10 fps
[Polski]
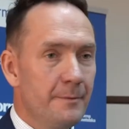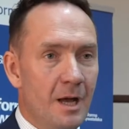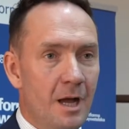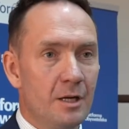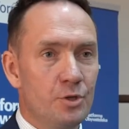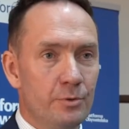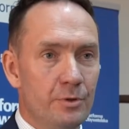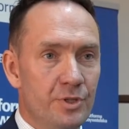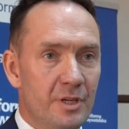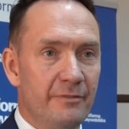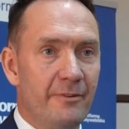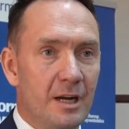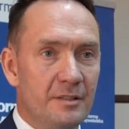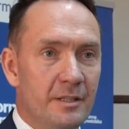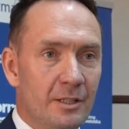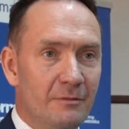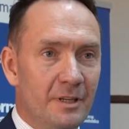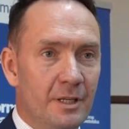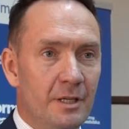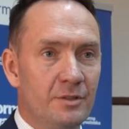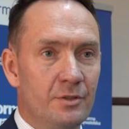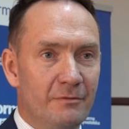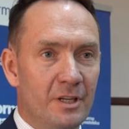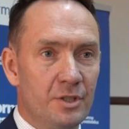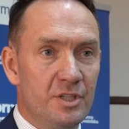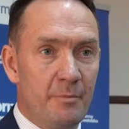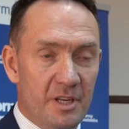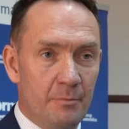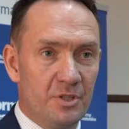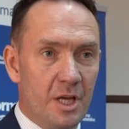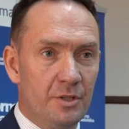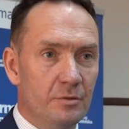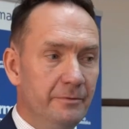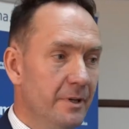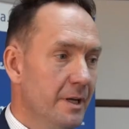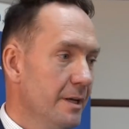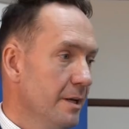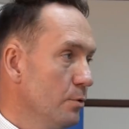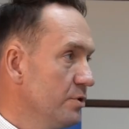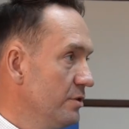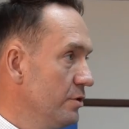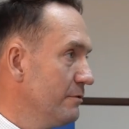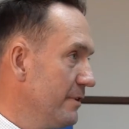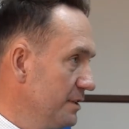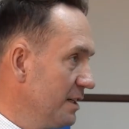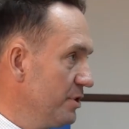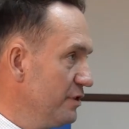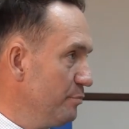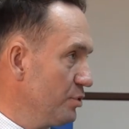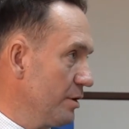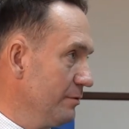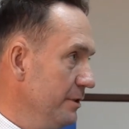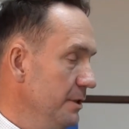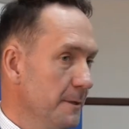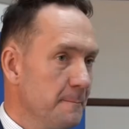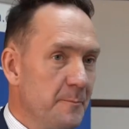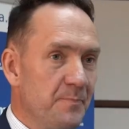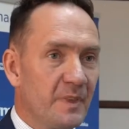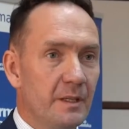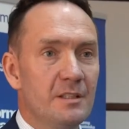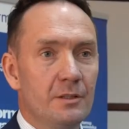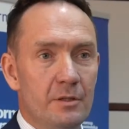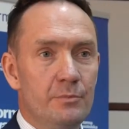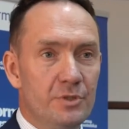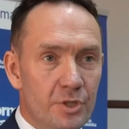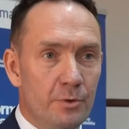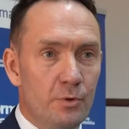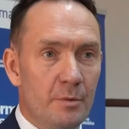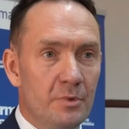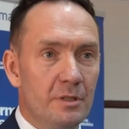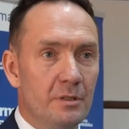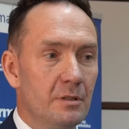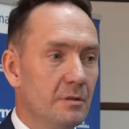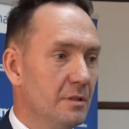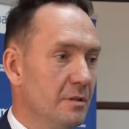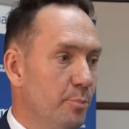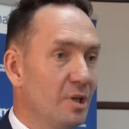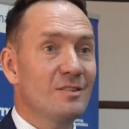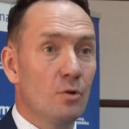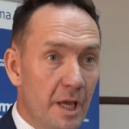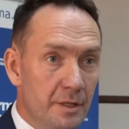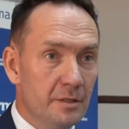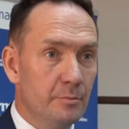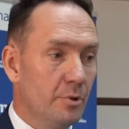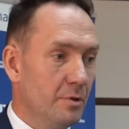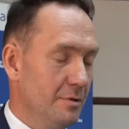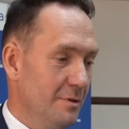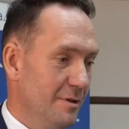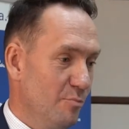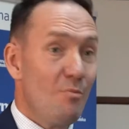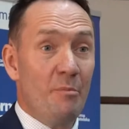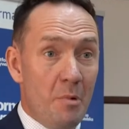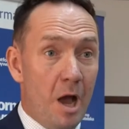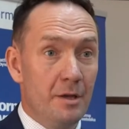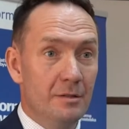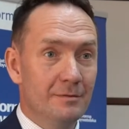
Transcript: angażują się w akcje ratowania zdrowia, życia, mienia mieszkańców, uczestniczą w akcjach przeciwpożarowych i za to im dziękujemy e, po raz kolejny, bo, bo mamy maj.